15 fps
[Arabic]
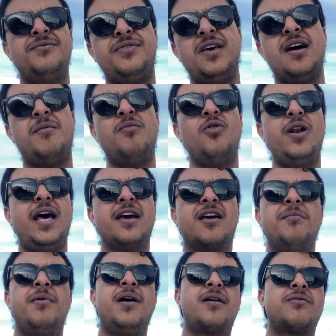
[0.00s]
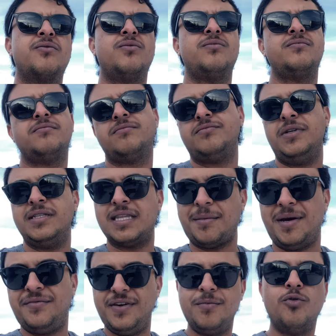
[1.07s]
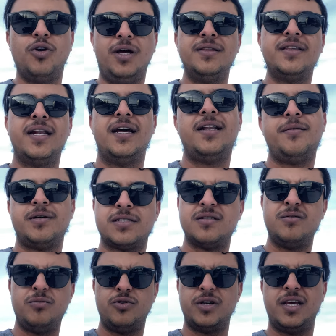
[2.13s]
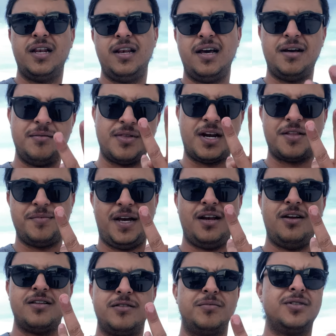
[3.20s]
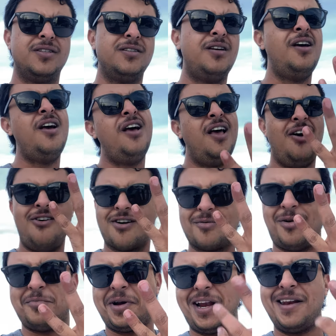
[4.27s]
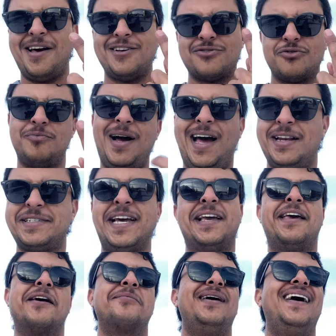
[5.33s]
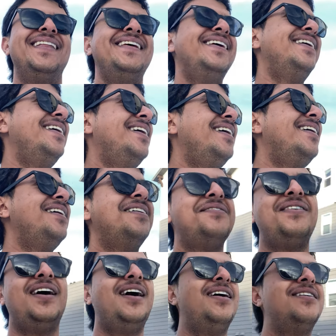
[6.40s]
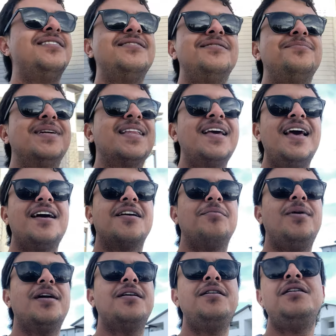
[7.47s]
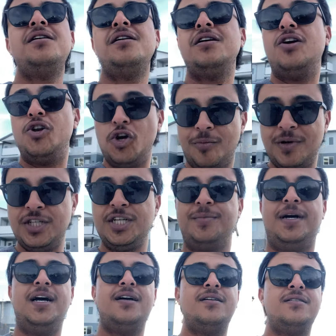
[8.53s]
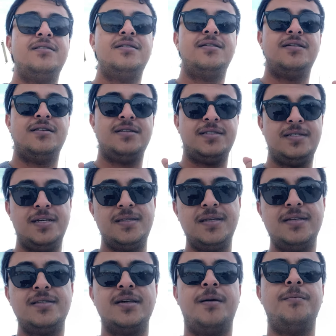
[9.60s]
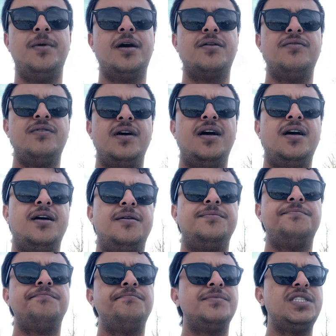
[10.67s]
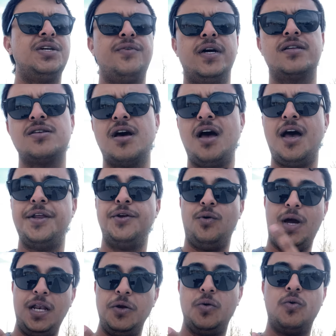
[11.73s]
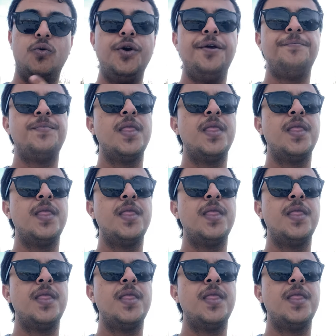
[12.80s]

فيها مول اكبر طبعا في مول عندنا هنا بس المول كله ثلاث محلات يمكن او اربع محلات ومحل سكر بعد فمنطقه اكبر اليوم الجمعه 6 آه، ديسمبر فاتفقت انا وعلي اخوي